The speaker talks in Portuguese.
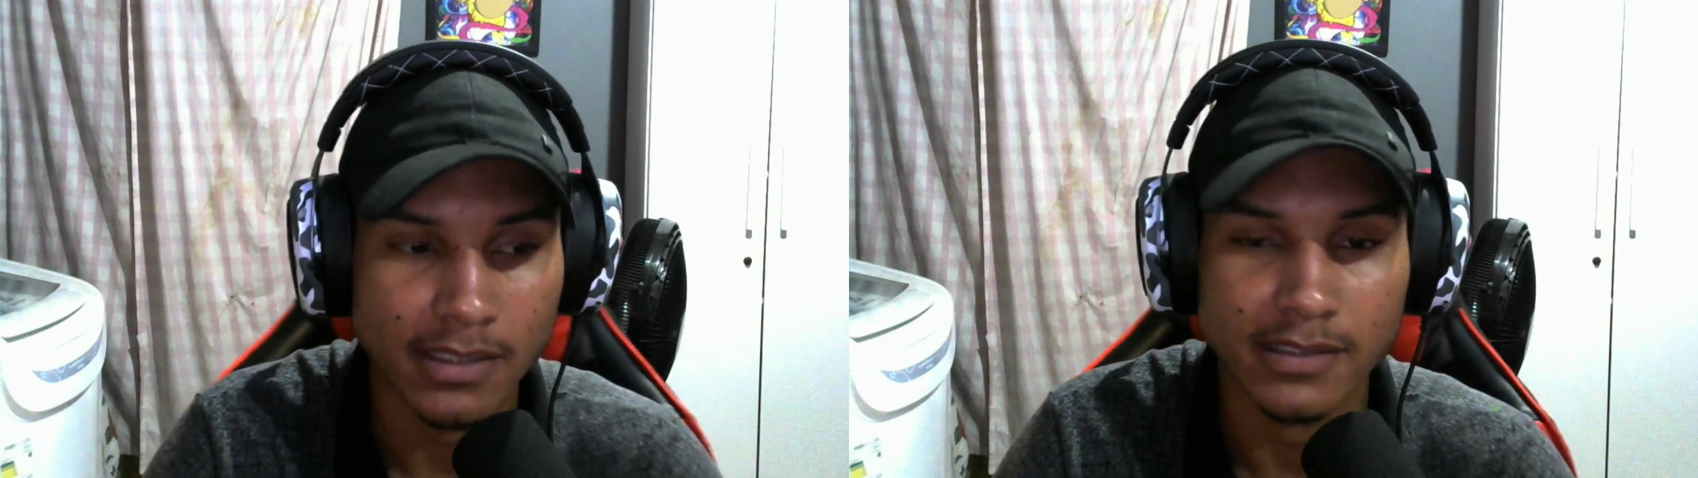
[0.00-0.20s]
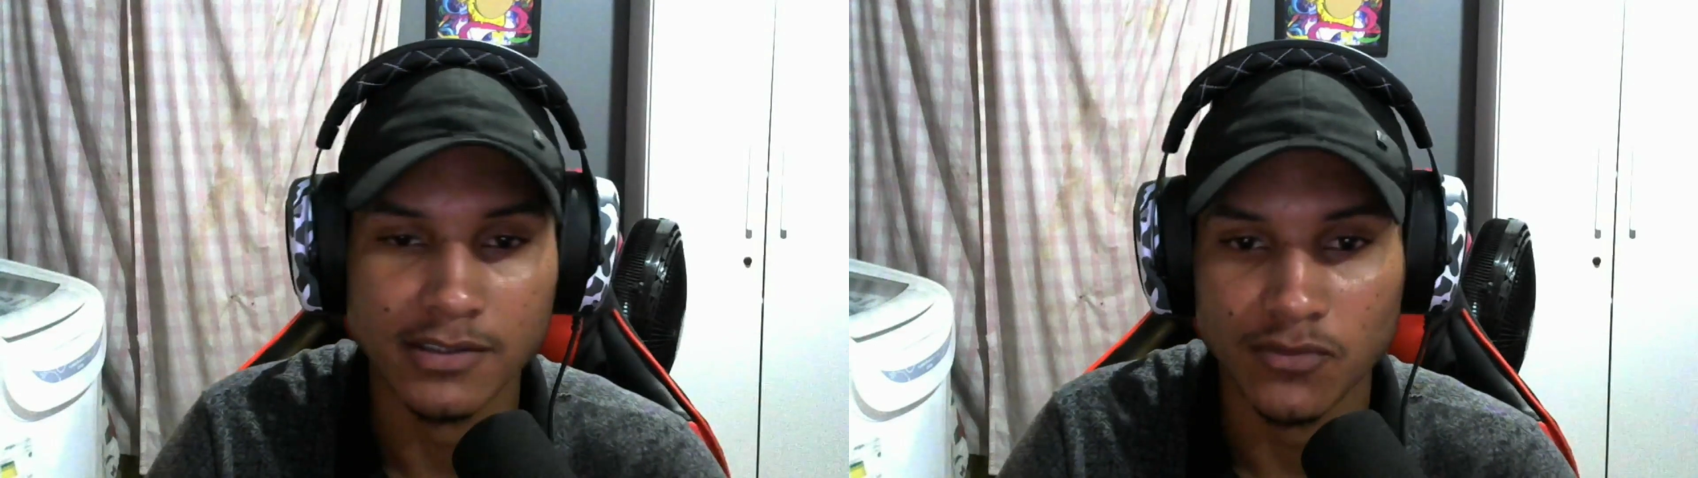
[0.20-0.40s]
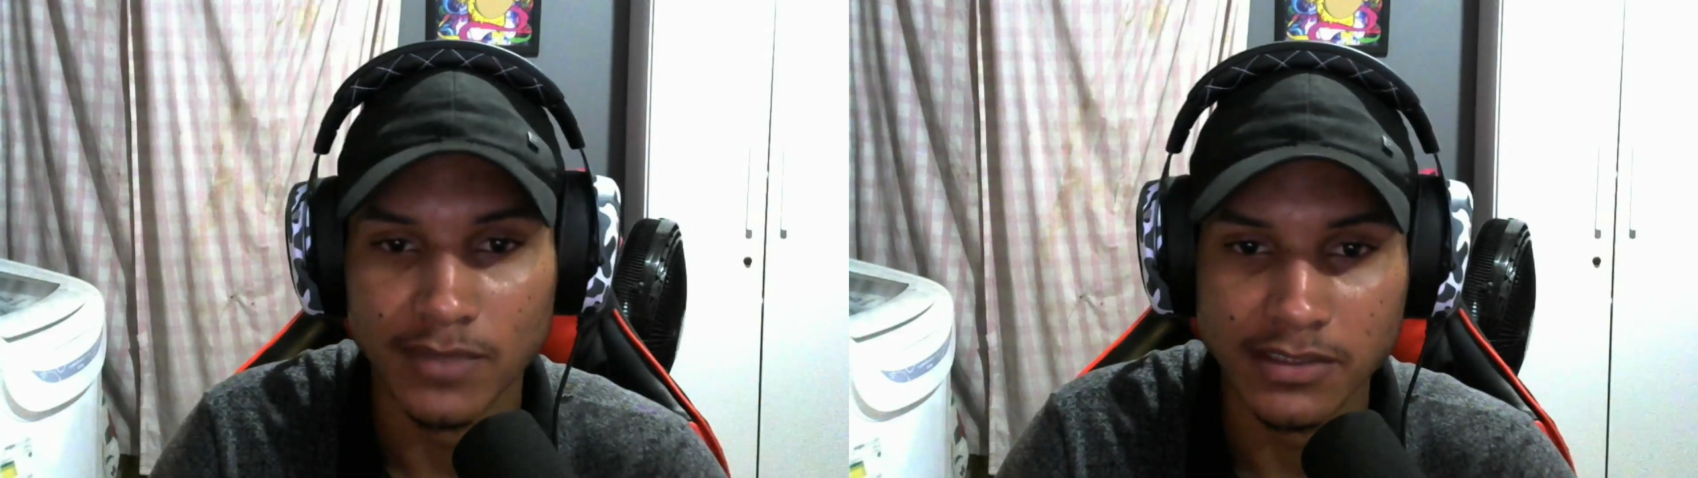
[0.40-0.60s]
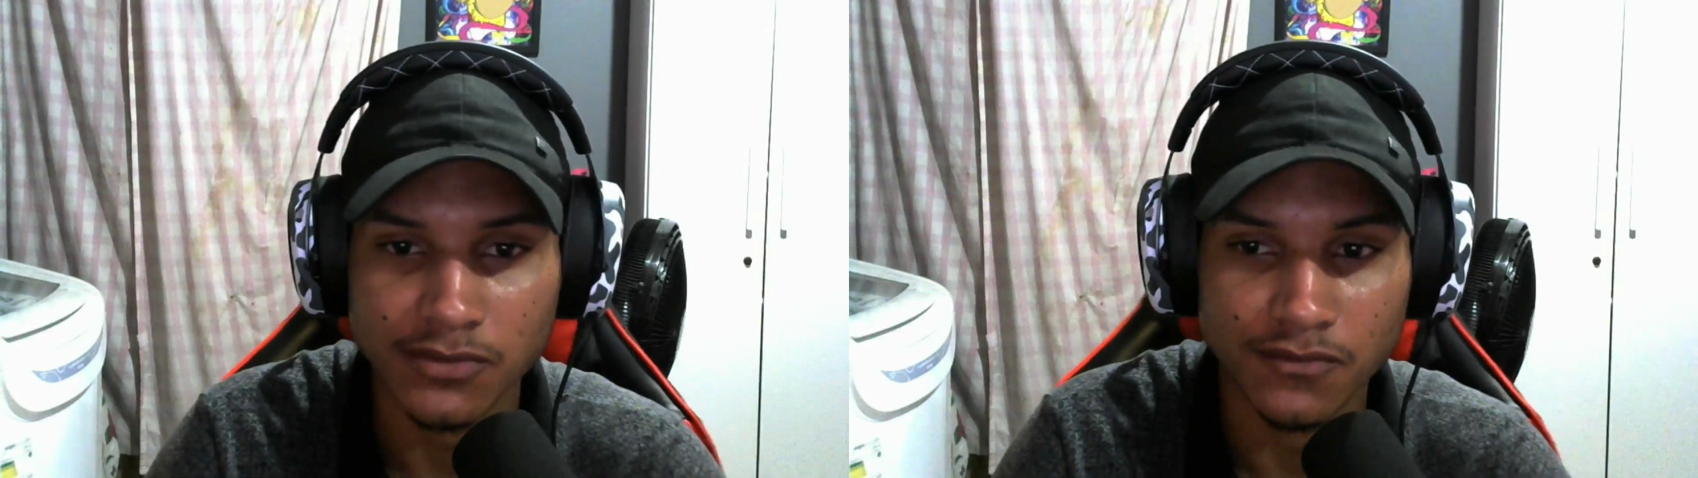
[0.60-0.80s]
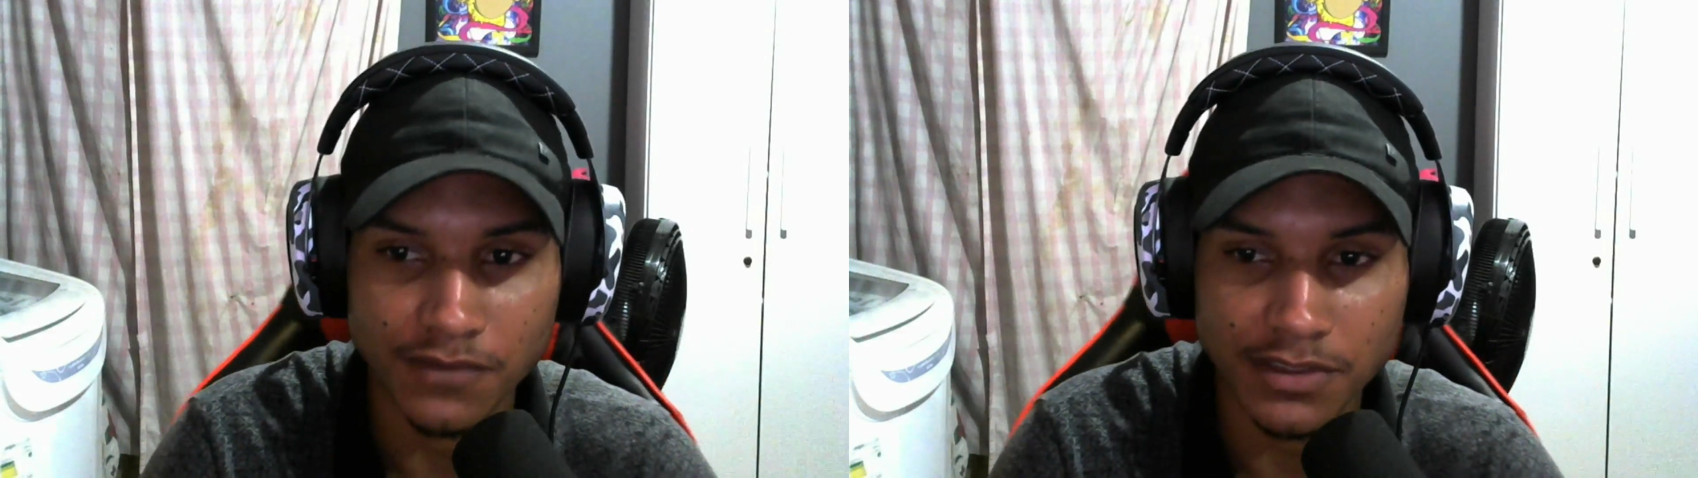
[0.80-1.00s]
trazendo mais
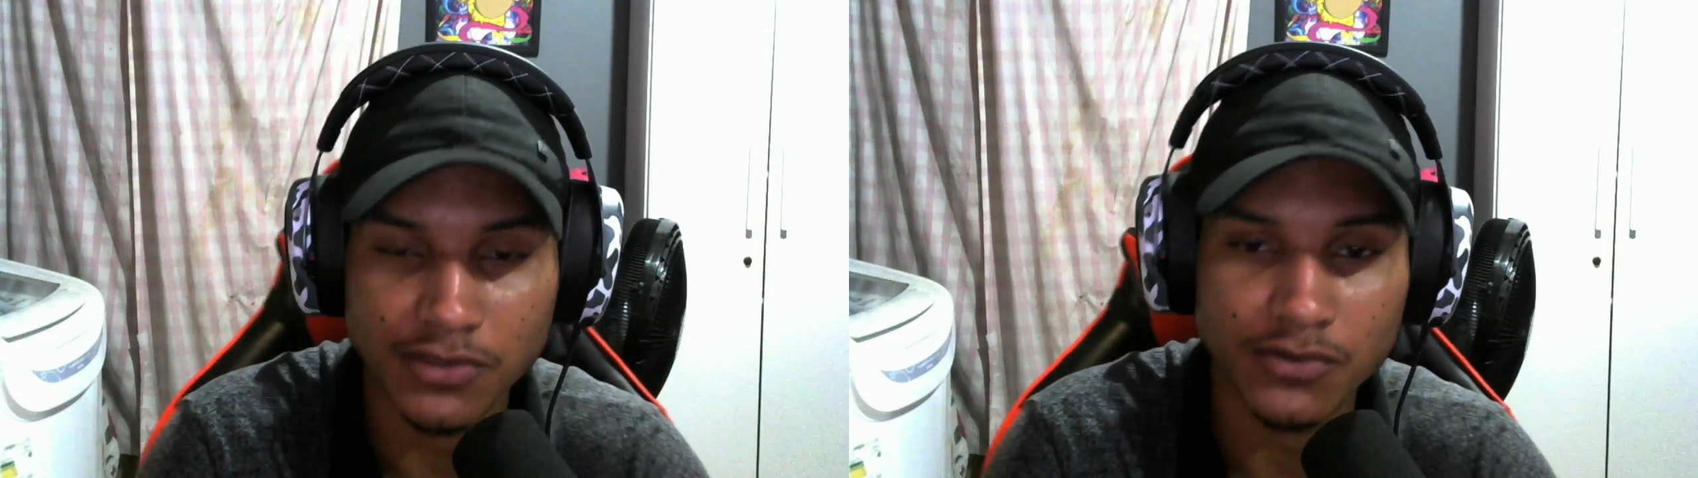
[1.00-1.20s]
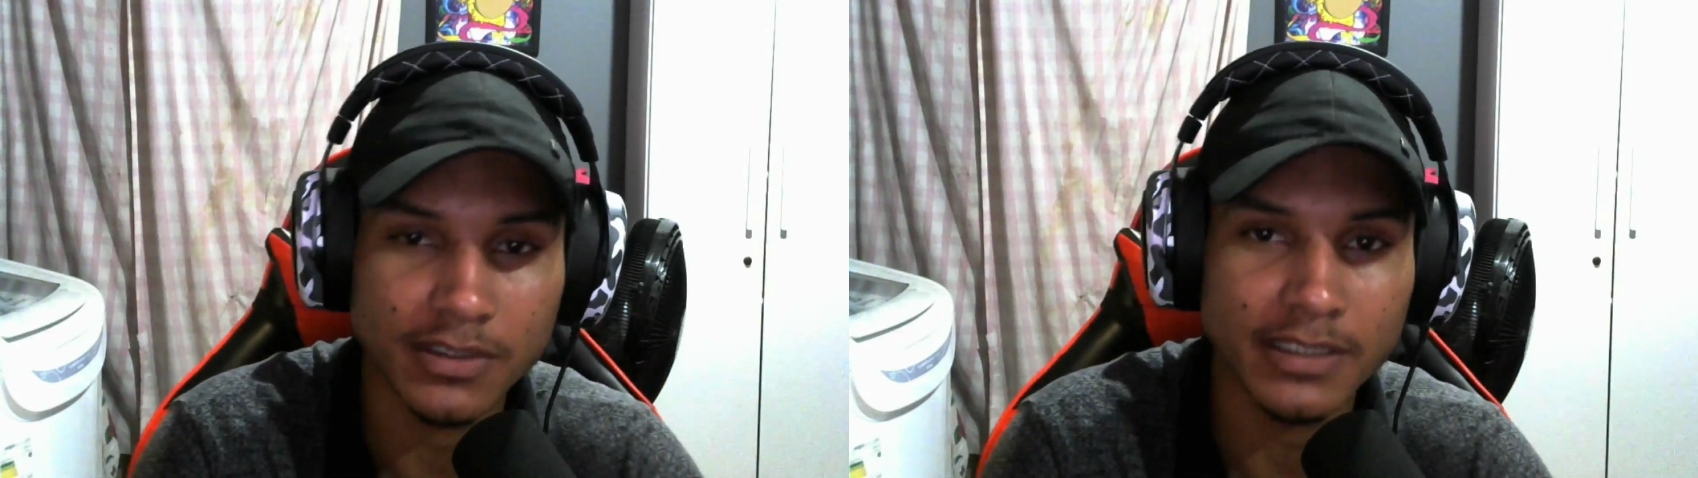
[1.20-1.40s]
um vídeo.